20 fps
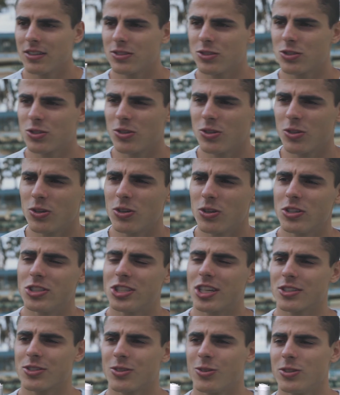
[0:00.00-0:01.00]
Sou
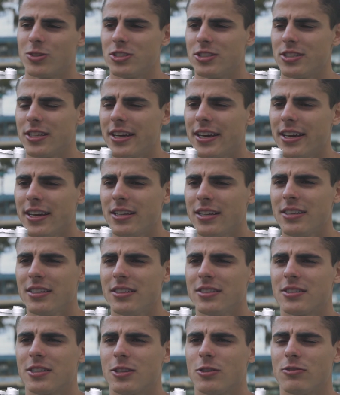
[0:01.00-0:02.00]
Jackson
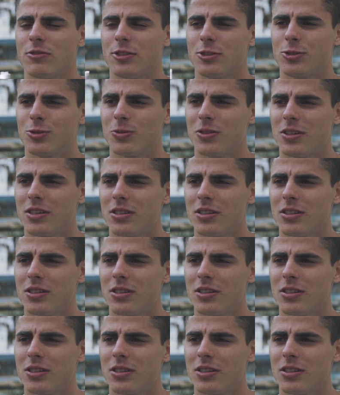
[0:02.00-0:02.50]
Rondinelli, tenho 21